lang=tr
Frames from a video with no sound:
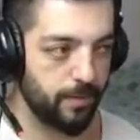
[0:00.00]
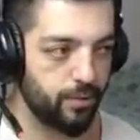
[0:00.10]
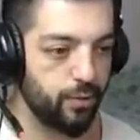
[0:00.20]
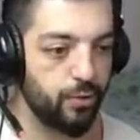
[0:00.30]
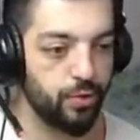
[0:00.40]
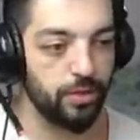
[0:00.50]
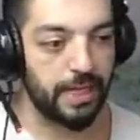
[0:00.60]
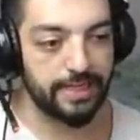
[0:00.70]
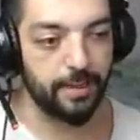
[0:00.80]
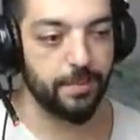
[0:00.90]
Çünkü
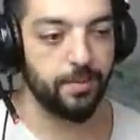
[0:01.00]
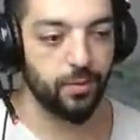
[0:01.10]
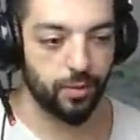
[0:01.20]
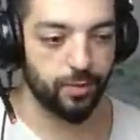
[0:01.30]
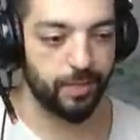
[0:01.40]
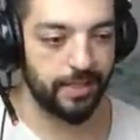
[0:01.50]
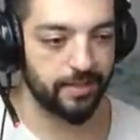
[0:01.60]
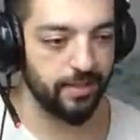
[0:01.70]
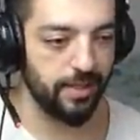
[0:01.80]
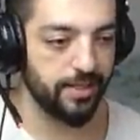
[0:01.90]
adam benim drop'umu
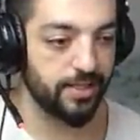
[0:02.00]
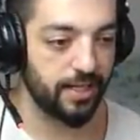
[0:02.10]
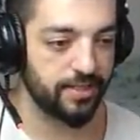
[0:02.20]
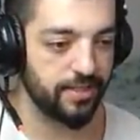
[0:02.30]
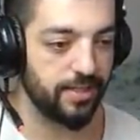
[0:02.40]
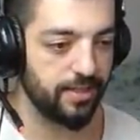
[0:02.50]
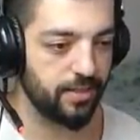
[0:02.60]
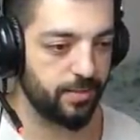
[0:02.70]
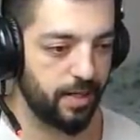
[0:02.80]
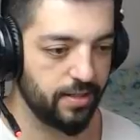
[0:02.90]
aldı. Eşyasını da
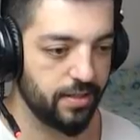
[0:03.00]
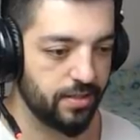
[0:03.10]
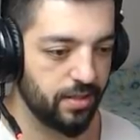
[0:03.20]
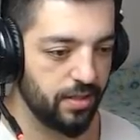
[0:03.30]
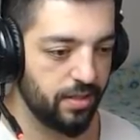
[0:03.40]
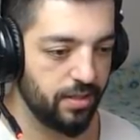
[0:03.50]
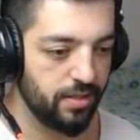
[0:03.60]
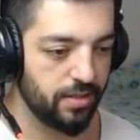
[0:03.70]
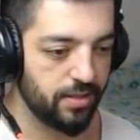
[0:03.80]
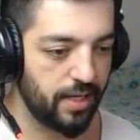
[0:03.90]
alırım kardeş.
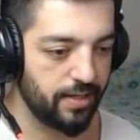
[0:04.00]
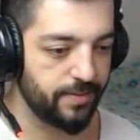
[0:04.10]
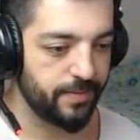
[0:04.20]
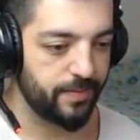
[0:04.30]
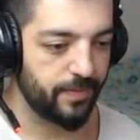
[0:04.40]
Gel.